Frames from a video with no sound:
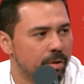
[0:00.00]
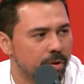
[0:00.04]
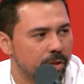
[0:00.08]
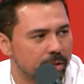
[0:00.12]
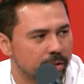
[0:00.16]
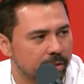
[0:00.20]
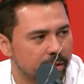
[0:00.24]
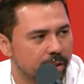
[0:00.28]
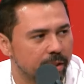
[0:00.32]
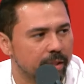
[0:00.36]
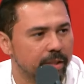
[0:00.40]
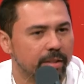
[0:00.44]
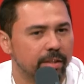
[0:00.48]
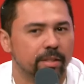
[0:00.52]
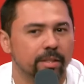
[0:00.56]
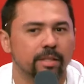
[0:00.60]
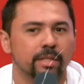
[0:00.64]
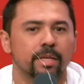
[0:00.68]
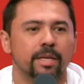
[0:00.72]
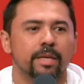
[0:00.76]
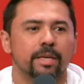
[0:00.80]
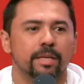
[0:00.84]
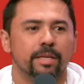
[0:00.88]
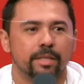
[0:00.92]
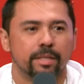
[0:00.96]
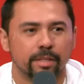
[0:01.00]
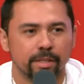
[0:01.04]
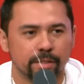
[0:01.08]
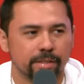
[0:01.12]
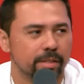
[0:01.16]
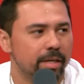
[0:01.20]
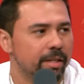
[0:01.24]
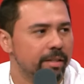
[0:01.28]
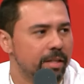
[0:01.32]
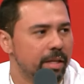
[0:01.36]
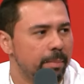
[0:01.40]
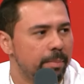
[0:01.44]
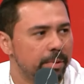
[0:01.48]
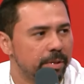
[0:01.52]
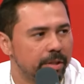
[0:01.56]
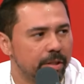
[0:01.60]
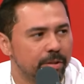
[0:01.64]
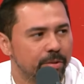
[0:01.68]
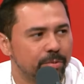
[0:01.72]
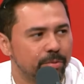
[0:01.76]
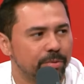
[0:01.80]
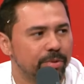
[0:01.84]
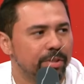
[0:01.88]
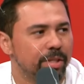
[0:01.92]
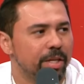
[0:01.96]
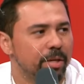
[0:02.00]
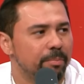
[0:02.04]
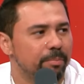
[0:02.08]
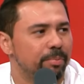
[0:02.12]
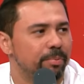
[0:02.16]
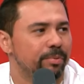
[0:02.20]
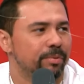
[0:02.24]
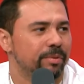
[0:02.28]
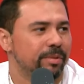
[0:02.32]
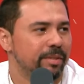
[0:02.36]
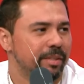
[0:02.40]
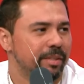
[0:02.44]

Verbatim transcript: na hora certa. E isso ela tá aprendendo com o tempo.